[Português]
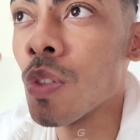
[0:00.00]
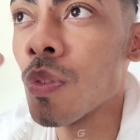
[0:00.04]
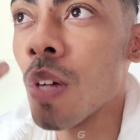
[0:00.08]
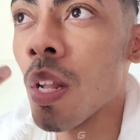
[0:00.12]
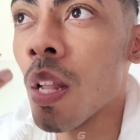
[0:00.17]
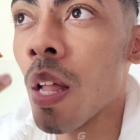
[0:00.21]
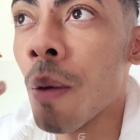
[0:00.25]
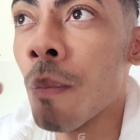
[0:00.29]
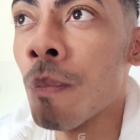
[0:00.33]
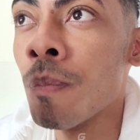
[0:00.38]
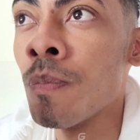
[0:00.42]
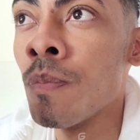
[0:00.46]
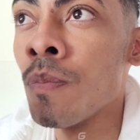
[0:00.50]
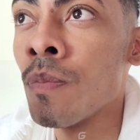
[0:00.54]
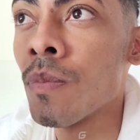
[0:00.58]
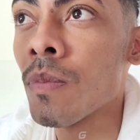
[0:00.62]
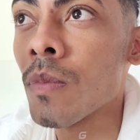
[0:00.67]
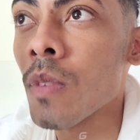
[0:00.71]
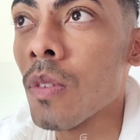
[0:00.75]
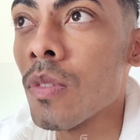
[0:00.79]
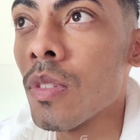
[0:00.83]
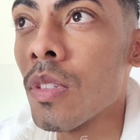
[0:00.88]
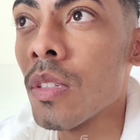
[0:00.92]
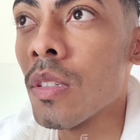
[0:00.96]
falar,
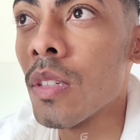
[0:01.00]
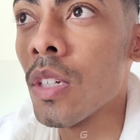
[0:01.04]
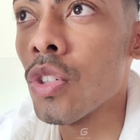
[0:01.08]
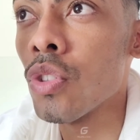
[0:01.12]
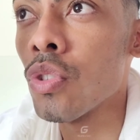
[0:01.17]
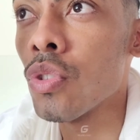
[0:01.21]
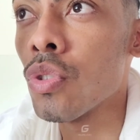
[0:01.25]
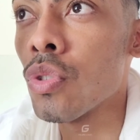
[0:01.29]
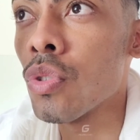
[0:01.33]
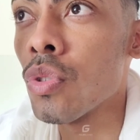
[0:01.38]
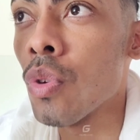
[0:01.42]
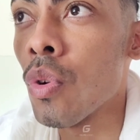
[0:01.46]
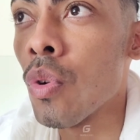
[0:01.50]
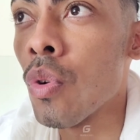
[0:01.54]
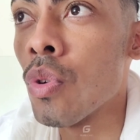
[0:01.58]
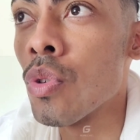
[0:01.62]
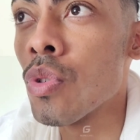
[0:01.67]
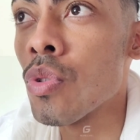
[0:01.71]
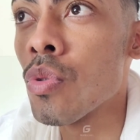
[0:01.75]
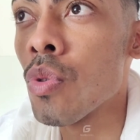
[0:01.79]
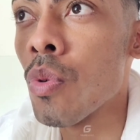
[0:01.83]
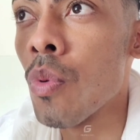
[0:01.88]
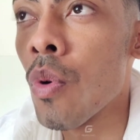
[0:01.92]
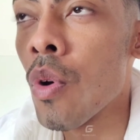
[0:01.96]
você sente o seu
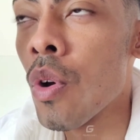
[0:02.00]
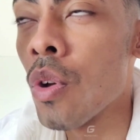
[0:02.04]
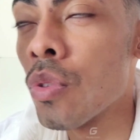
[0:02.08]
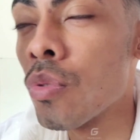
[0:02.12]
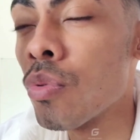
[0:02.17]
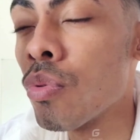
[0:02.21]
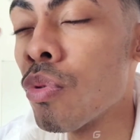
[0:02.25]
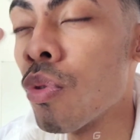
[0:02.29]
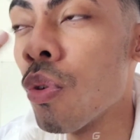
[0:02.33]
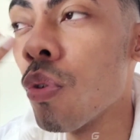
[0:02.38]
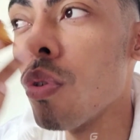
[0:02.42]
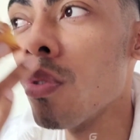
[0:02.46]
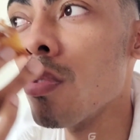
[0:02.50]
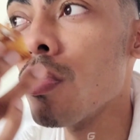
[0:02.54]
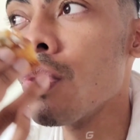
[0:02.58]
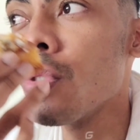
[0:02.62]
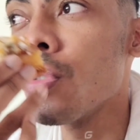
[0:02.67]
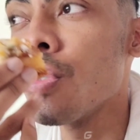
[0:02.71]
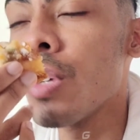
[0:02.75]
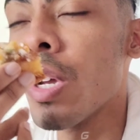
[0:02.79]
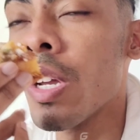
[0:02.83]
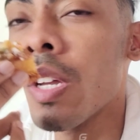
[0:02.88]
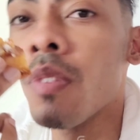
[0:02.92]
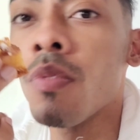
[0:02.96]
rosto todo
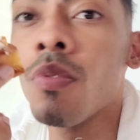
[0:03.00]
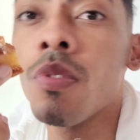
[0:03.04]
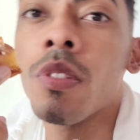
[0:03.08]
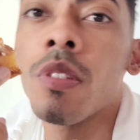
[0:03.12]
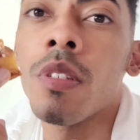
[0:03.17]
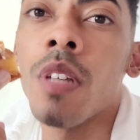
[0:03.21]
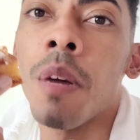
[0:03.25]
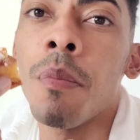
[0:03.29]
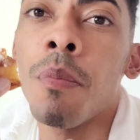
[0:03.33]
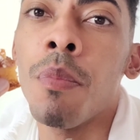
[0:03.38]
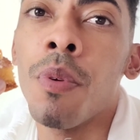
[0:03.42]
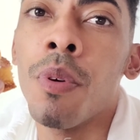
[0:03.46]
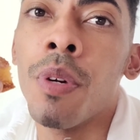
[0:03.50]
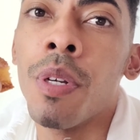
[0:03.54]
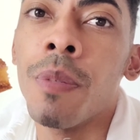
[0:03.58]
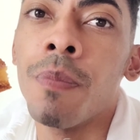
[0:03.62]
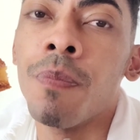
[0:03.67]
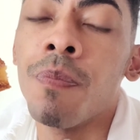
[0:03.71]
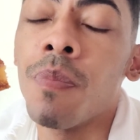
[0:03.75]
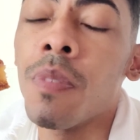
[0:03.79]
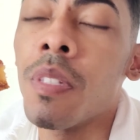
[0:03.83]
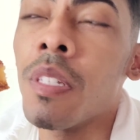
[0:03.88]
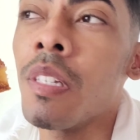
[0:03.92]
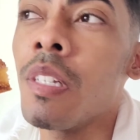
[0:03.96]
cheio de sabor,
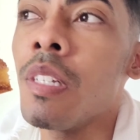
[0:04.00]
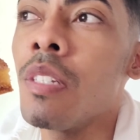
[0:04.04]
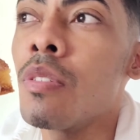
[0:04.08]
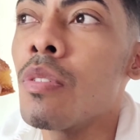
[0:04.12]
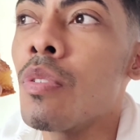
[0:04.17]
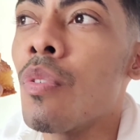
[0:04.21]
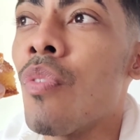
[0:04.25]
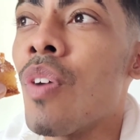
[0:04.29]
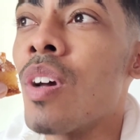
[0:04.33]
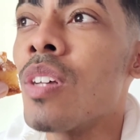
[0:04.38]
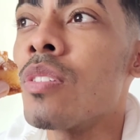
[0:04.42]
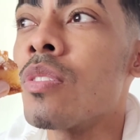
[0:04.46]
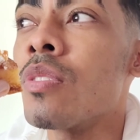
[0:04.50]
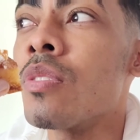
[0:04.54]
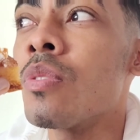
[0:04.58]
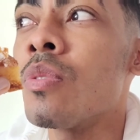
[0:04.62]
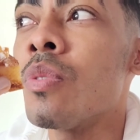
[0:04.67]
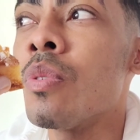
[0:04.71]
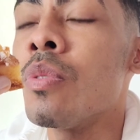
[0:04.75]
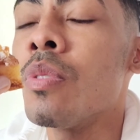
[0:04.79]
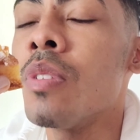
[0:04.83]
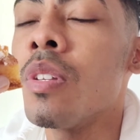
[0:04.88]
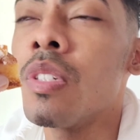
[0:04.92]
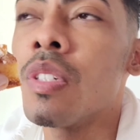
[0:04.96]
e isso faz
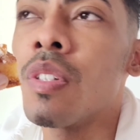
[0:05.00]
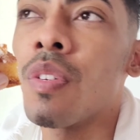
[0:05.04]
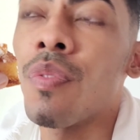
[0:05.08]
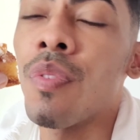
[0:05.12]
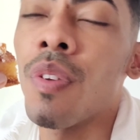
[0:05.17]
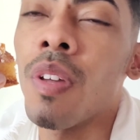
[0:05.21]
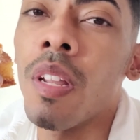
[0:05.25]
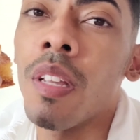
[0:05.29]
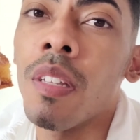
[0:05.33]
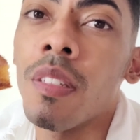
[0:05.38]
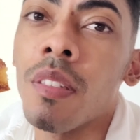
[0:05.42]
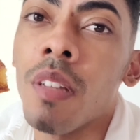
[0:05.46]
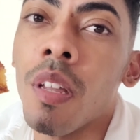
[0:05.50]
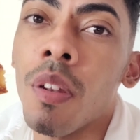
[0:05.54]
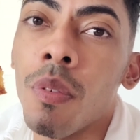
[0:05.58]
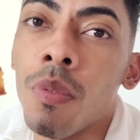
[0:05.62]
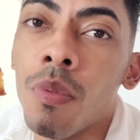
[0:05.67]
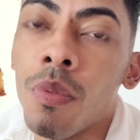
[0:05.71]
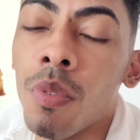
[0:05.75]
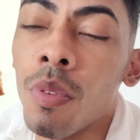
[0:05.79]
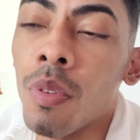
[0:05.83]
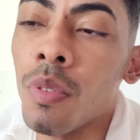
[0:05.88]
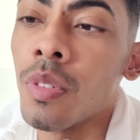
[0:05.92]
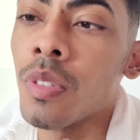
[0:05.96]
toda a diferença no
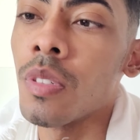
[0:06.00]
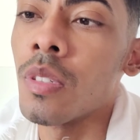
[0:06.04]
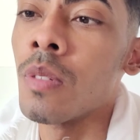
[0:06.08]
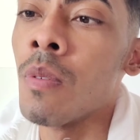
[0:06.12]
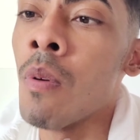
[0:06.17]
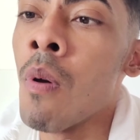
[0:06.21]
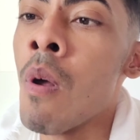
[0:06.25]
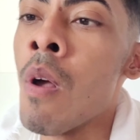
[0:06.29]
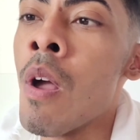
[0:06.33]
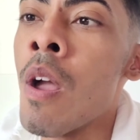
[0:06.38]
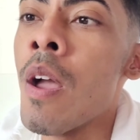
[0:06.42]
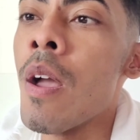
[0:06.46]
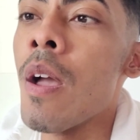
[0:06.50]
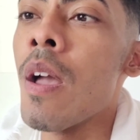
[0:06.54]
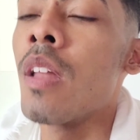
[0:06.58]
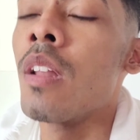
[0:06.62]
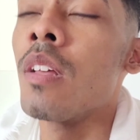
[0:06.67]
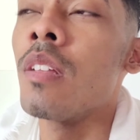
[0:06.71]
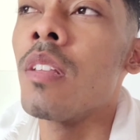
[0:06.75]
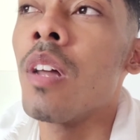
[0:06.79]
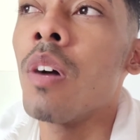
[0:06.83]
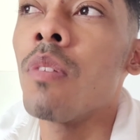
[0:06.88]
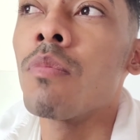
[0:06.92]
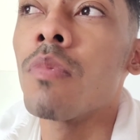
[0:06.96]
doce.
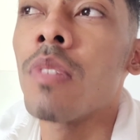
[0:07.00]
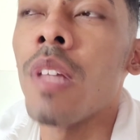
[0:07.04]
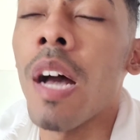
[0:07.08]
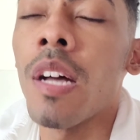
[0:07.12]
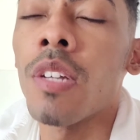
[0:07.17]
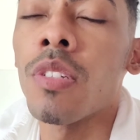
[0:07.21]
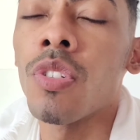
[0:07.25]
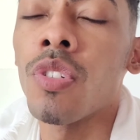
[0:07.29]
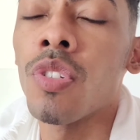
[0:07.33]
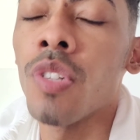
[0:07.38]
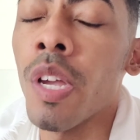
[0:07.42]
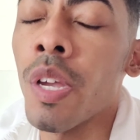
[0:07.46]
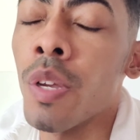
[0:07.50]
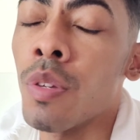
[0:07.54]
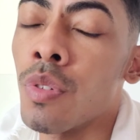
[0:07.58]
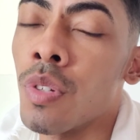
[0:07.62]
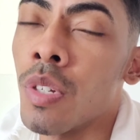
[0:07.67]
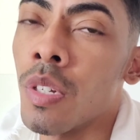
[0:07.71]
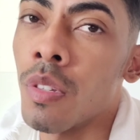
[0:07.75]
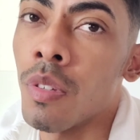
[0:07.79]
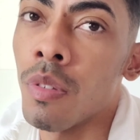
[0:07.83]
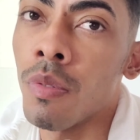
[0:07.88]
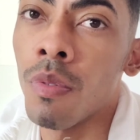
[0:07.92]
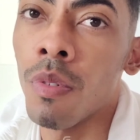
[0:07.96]
Ele não tá cheio de
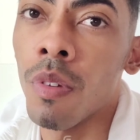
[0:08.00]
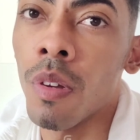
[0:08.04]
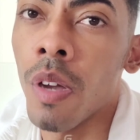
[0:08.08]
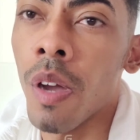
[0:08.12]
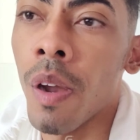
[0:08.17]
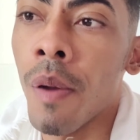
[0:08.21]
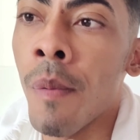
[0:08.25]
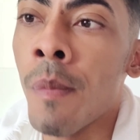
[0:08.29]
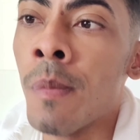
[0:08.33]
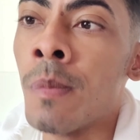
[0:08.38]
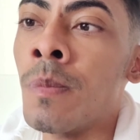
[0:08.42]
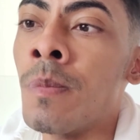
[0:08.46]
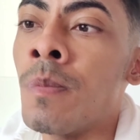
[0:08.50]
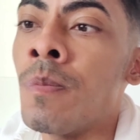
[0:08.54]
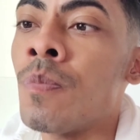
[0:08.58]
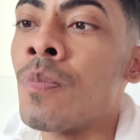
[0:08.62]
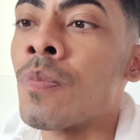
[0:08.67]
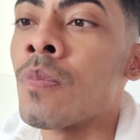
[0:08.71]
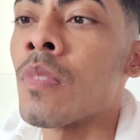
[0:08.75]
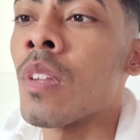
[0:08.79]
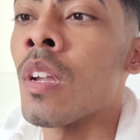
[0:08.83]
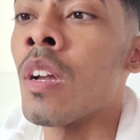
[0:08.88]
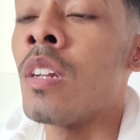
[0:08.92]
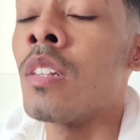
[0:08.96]
açúcar,
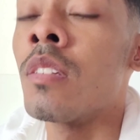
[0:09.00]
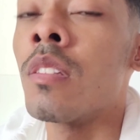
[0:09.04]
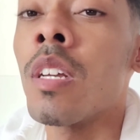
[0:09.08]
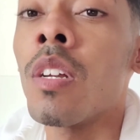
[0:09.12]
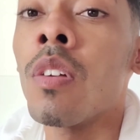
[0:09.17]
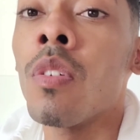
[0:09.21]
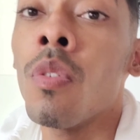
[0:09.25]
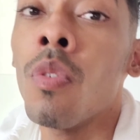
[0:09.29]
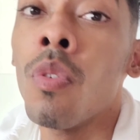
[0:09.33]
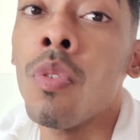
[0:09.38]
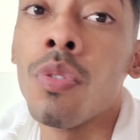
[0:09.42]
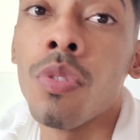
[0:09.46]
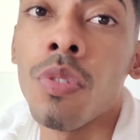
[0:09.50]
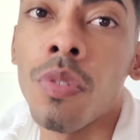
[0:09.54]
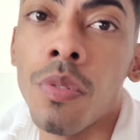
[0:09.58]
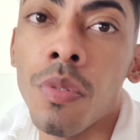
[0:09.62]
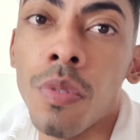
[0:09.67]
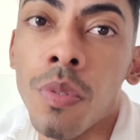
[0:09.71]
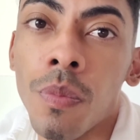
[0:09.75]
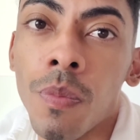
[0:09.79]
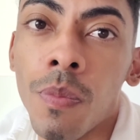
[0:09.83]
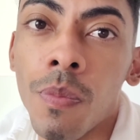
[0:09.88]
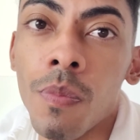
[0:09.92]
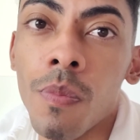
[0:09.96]
ele tem gosto
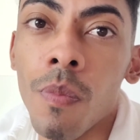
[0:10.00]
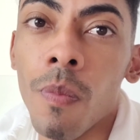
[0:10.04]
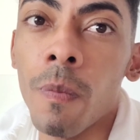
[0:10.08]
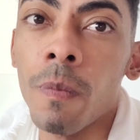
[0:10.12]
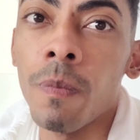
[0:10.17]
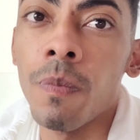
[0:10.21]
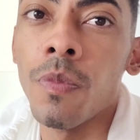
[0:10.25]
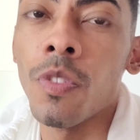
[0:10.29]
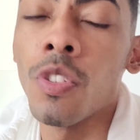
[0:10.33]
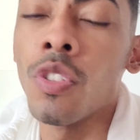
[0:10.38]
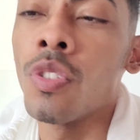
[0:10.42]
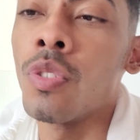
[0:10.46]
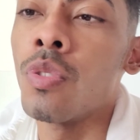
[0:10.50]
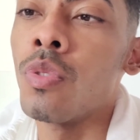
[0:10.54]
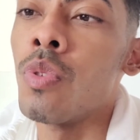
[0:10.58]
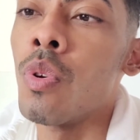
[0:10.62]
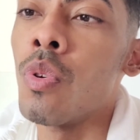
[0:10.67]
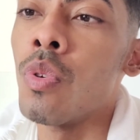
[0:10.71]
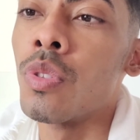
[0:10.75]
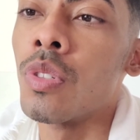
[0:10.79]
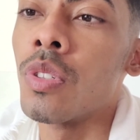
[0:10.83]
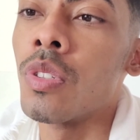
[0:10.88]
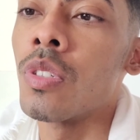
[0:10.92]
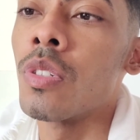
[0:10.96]
de
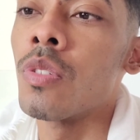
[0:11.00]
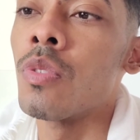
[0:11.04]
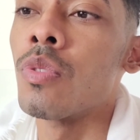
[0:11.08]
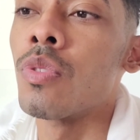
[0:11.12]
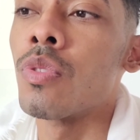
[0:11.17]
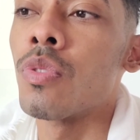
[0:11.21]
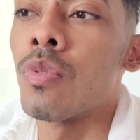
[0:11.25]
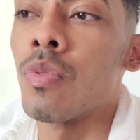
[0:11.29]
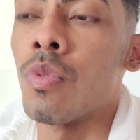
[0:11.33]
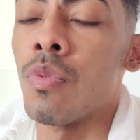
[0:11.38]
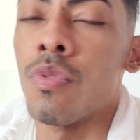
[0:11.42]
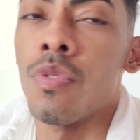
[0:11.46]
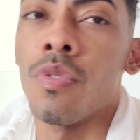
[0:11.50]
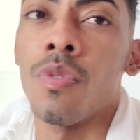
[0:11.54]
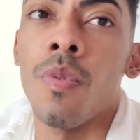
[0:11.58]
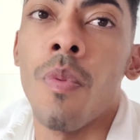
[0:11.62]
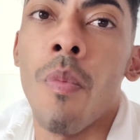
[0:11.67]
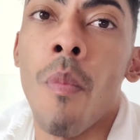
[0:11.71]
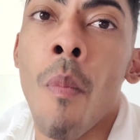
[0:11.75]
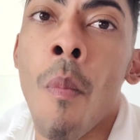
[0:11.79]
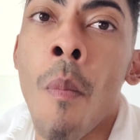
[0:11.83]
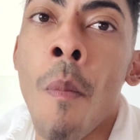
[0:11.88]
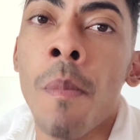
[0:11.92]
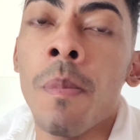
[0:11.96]
doce gostoso.
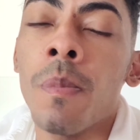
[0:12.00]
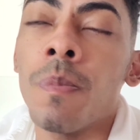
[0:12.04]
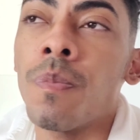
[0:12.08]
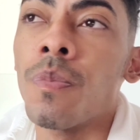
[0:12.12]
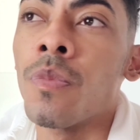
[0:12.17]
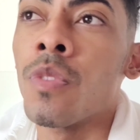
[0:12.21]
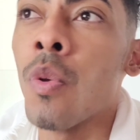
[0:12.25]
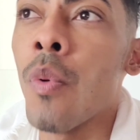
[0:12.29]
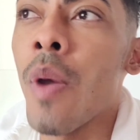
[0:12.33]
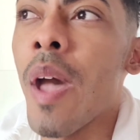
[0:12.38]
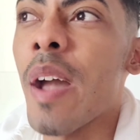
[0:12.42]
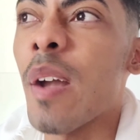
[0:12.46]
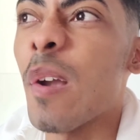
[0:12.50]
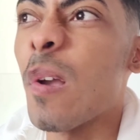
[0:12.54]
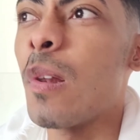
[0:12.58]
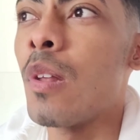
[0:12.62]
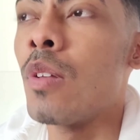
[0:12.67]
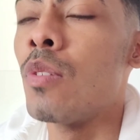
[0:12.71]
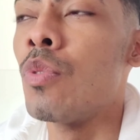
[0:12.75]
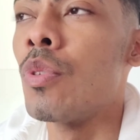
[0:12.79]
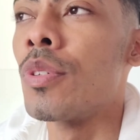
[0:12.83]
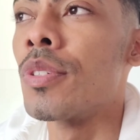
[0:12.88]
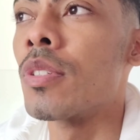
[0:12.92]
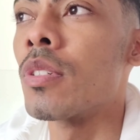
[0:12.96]
Não é aquele
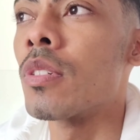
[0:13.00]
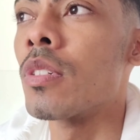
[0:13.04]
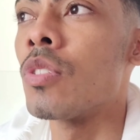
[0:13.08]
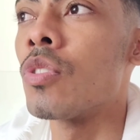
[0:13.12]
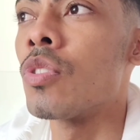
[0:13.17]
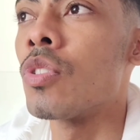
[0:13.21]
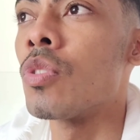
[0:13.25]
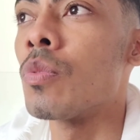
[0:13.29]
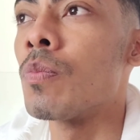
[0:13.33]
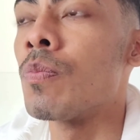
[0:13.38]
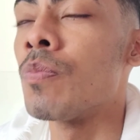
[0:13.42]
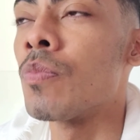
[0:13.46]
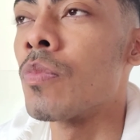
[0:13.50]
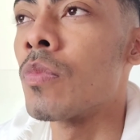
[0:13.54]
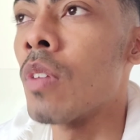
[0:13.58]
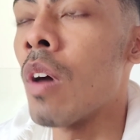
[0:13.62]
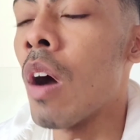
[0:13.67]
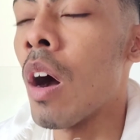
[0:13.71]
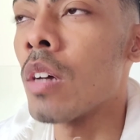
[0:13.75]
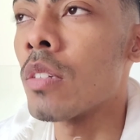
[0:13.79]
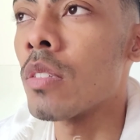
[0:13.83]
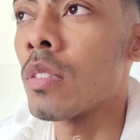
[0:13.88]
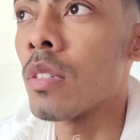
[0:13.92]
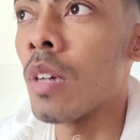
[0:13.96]
doce que te.
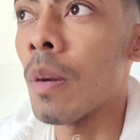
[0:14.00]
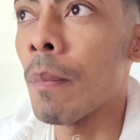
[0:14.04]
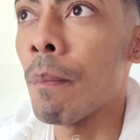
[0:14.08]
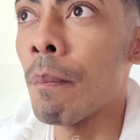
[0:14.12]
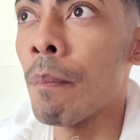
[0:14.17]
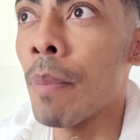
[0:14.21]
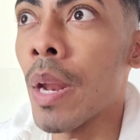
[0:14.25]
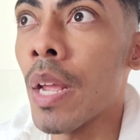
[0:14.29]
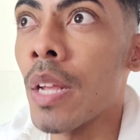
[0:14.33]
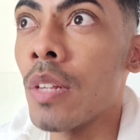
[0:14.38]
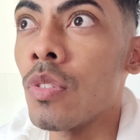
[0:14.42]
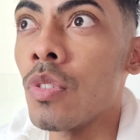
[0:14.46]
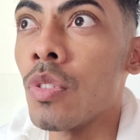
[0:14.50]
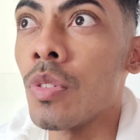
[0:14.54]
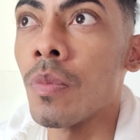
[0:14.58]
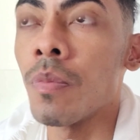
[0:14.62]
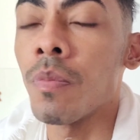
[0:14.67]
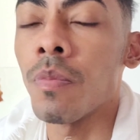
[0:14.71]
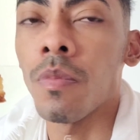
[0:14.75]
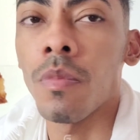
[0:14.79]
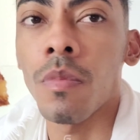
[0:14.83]
Nossa, prende!